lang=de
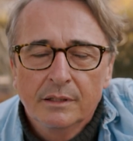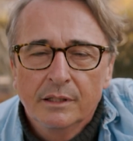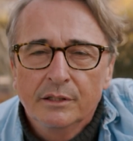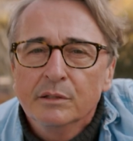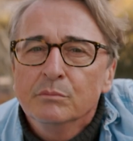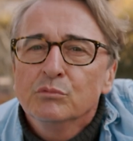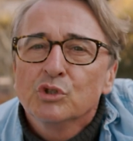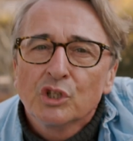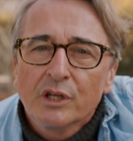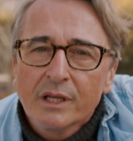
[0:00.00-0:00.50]

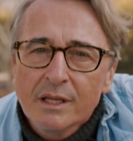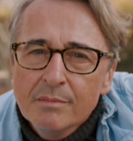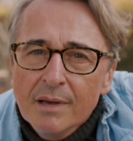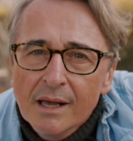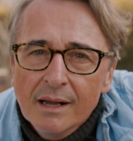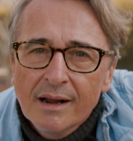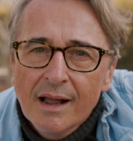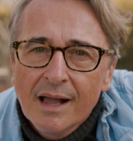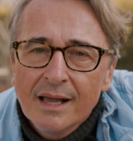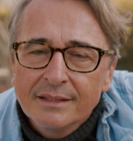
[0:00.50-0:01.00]
Denn im
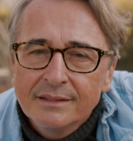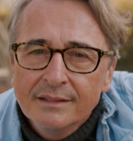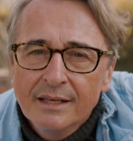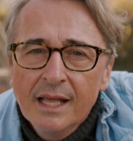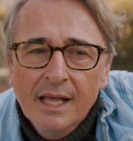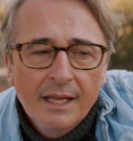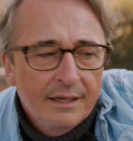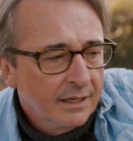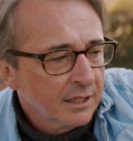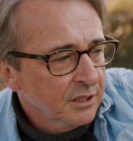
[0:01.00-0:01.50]
Schrebergarten,
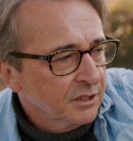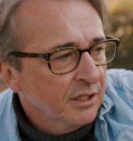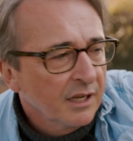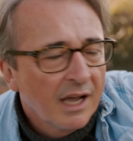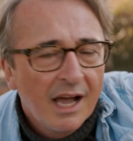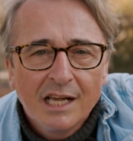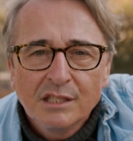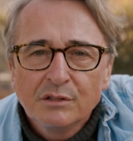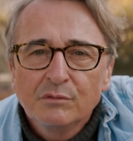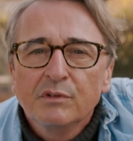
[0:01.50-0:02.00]
da ist die
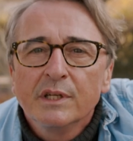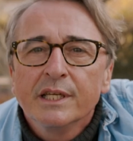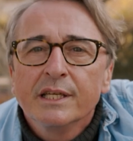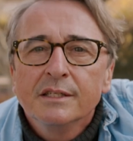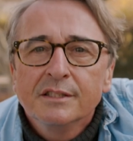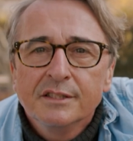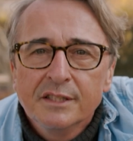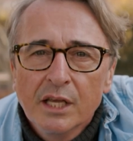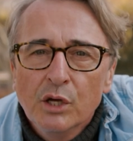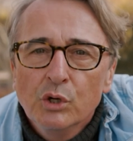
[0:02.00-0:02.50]

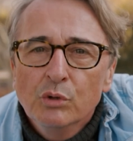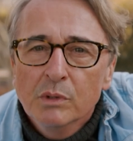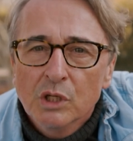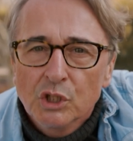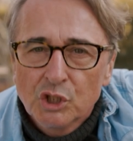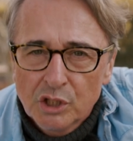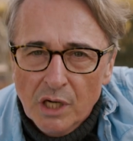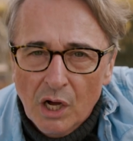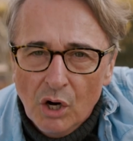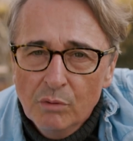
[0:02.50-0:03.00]
Rasenfläche sehr
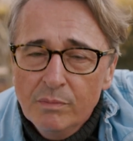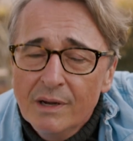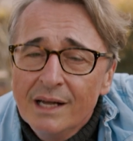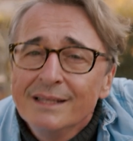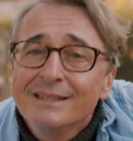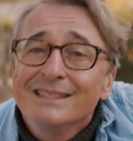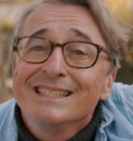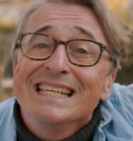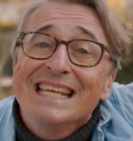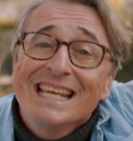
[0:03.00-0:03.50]

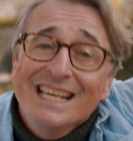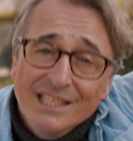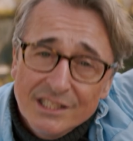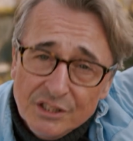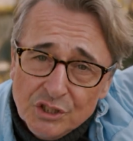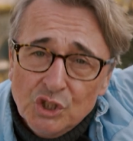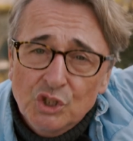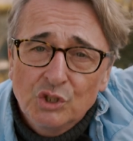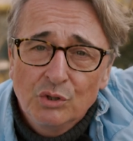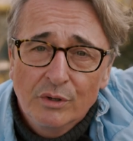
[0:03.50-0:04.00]
überschaubar, der
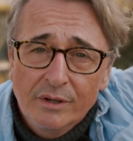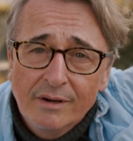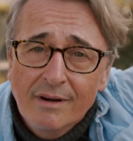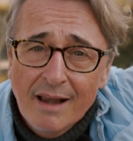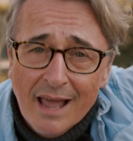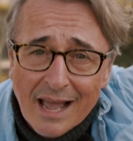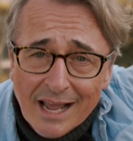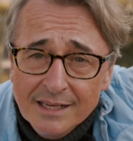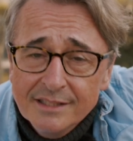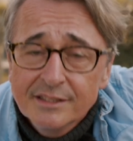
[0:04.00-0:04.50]
ist schön
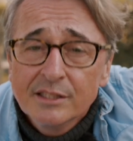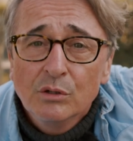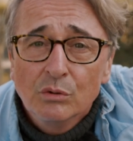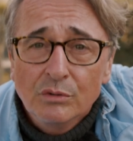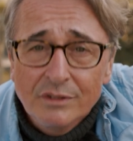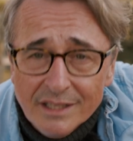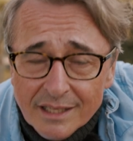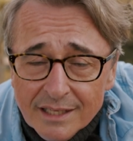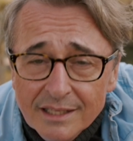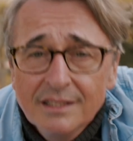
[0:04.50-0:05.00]
leise
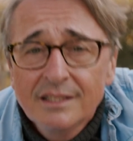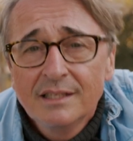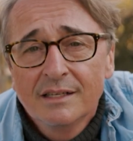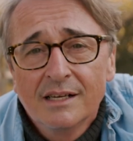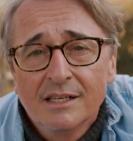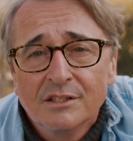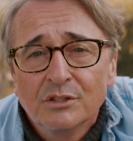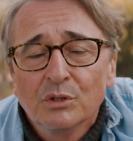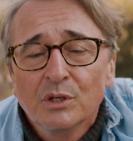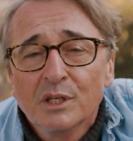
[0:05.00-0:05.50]
und ich
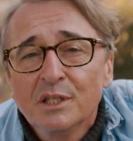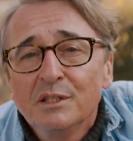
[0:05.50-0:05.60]
kann so